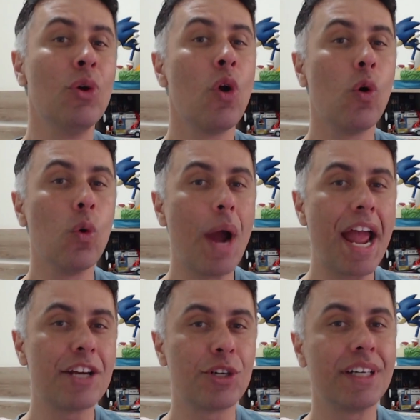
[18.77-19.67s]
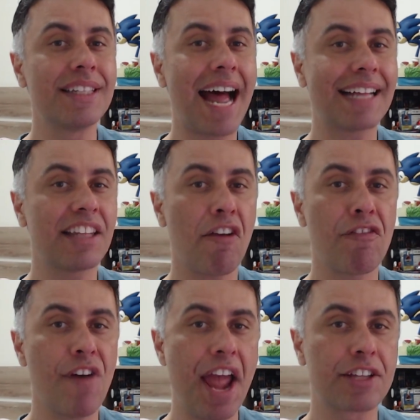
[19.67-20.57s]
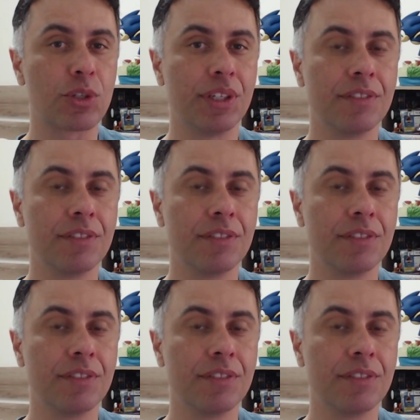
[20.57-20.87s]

o Azure Data Factory.